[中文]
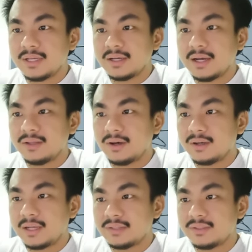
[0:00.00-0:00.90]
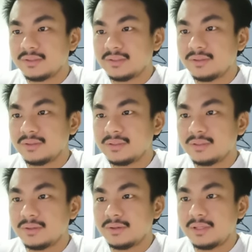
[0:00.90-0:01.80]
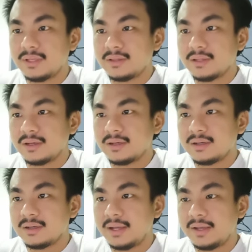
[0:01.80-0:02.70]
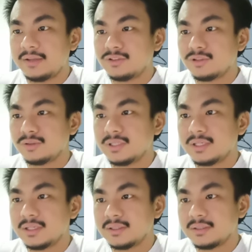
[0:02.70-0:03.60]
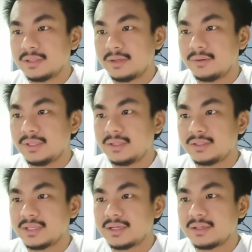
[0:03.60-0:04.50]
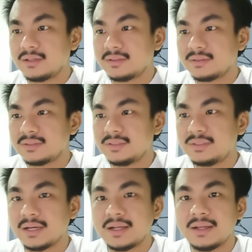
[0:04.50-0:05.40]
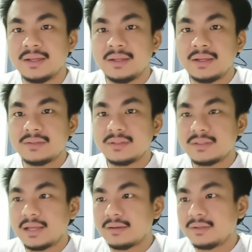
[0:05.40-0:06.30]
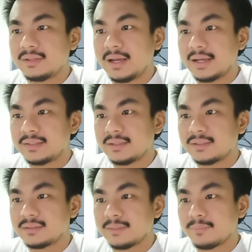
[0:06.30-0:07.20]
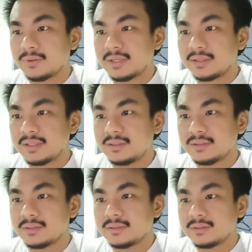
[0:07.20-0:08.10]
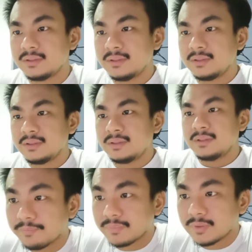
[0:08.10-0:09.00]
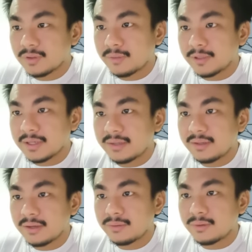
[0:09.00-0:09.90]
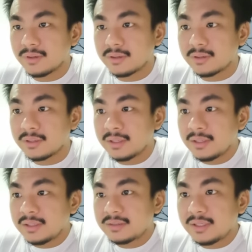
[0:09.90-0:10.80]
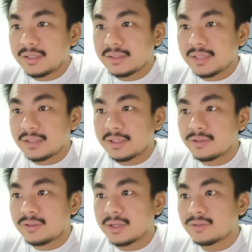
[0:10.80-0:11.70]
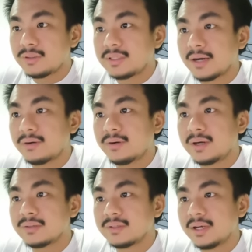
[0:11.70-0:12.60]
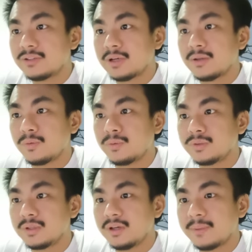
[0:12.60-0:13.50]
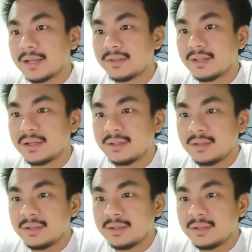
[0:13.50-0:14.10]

这样看哦，它其实又是有一点那个 head and shoulder 的。 还有一点这样的迹象啊，但是它现在还在这个 support 这样顶着，所以我们看一下，如果这个价钱去到最高的话，是可以赚五十六巴仙的。